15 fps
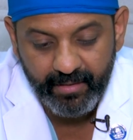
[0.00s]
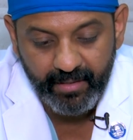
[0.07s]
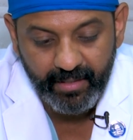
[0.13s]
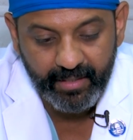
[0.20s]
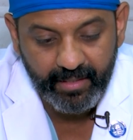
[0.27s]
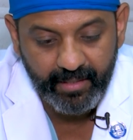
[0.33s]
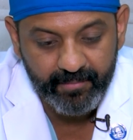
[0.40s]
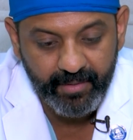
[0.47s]

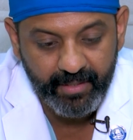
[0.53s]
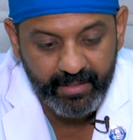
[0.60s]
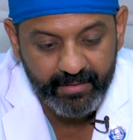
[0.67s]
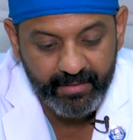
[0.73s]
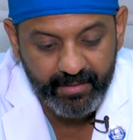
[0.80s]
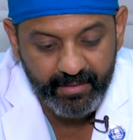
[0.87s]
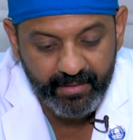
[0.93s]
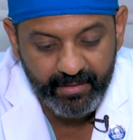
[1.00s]
حق
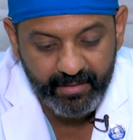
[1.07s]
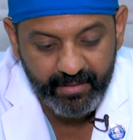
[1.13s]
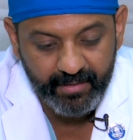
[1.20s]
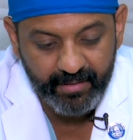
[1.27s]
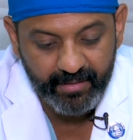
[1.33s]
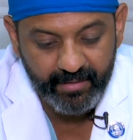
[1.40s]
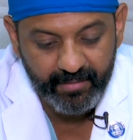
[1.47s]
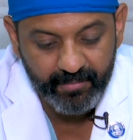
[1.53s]
هالبلد
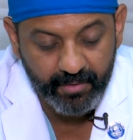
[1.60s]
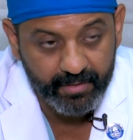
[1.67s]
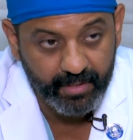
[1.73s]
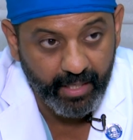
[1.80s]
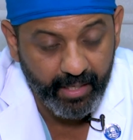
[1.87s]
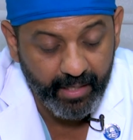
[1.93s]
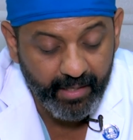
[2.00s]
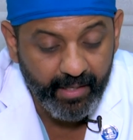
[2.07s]

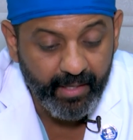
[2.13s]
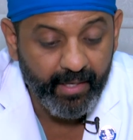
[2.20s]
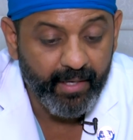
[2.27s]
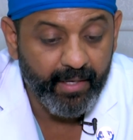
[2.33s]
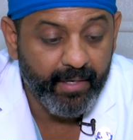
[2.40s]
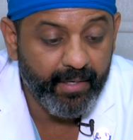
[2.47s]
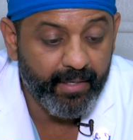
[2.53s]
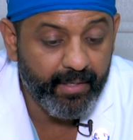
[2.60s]
المعطاء
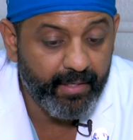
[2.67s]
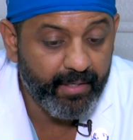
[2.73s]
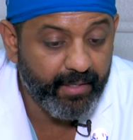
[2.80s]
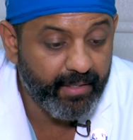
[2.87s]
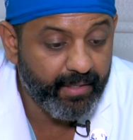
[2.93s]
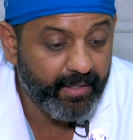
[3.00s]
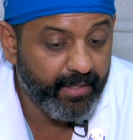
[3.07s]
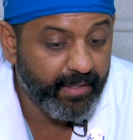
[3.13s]

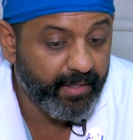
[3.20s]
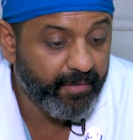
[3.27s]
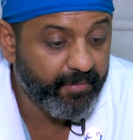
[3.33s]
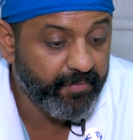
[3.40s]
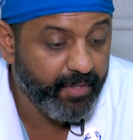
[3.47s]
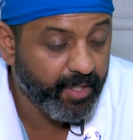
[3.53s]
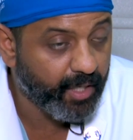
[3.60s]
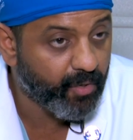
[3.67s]
آه،
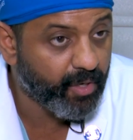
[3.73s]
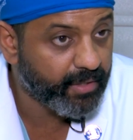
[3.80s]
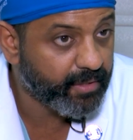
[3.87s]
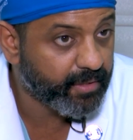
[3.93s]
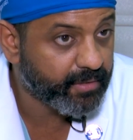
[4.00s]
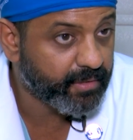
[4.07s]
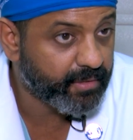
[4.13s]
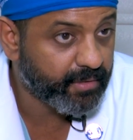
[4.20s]
في
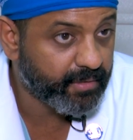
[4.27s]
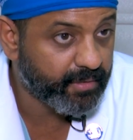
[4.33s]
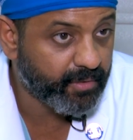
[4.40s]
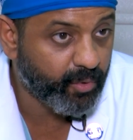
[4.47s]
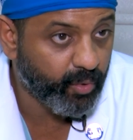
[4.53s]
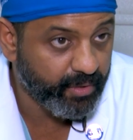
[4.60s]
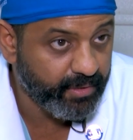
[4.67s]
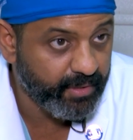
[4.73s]
كوادر
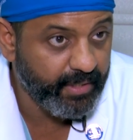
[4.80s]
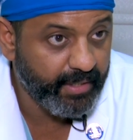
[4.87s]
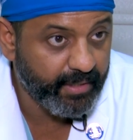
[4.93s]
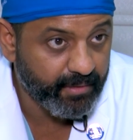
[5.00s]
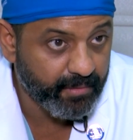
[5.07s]
كويتيه